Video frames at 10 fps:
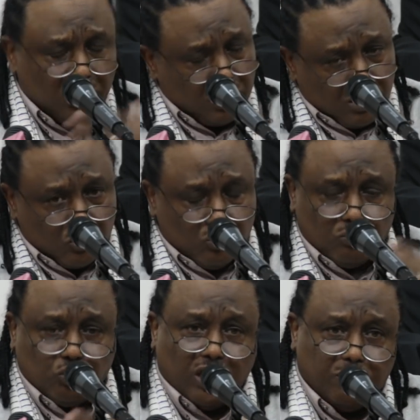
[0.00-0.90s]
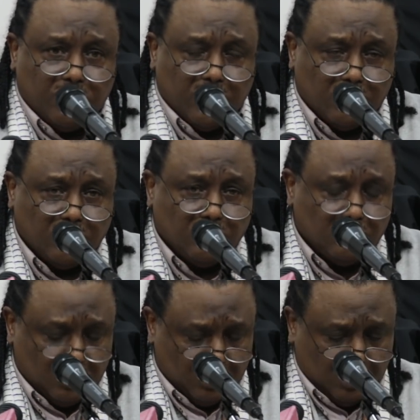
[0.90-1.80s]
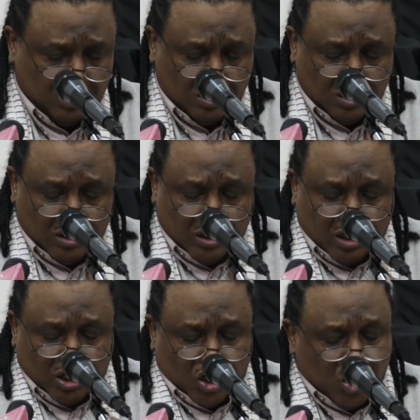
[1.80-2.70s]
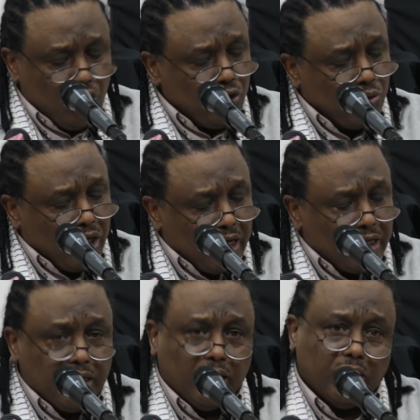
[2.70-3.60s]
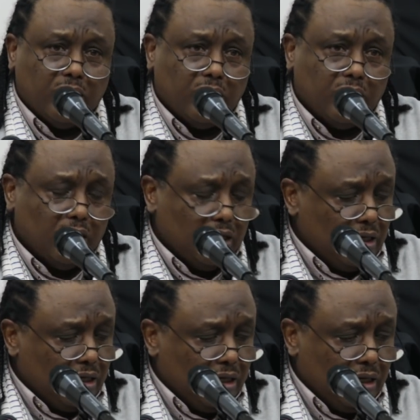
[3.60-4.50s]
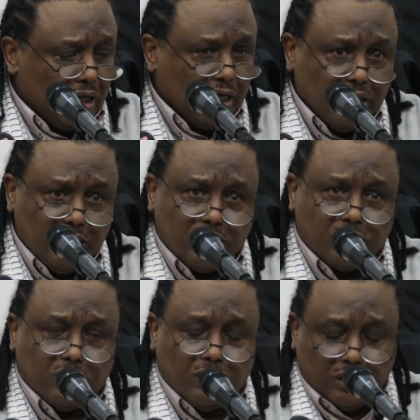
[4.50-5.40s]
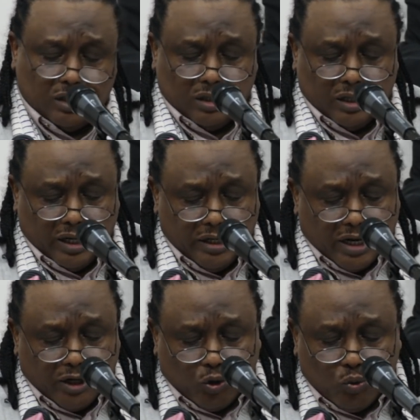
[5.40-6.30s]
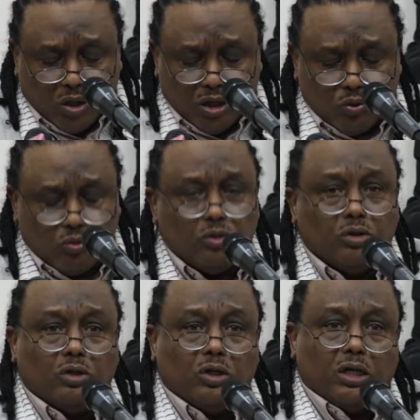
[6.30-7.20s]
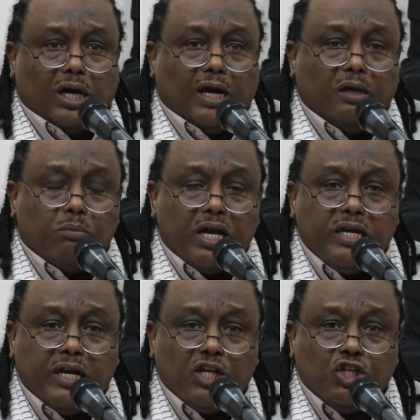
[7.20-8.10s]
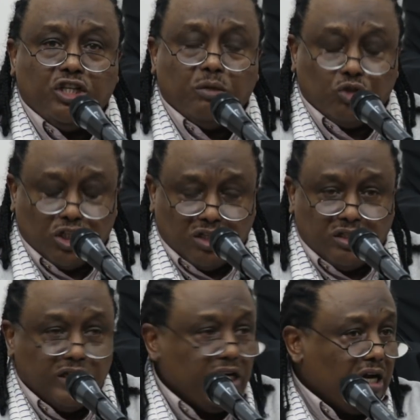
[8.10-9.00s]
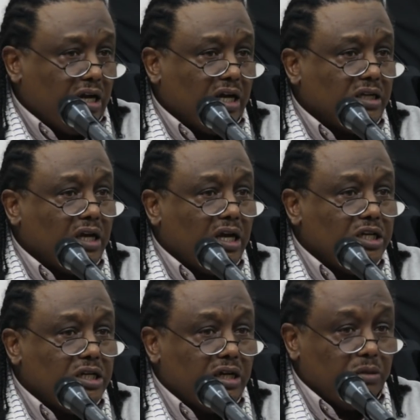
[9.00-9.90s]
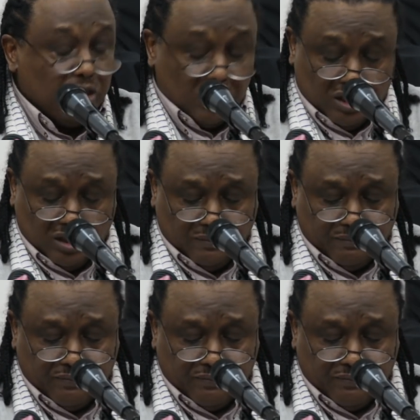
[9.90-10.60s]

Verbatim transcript: وأنا رجل متابع يعني إنه هذا الحديث اللي كان عنوانه عن ما هي الأجندة المتجددة للعلاقات الخليجية الأمريكية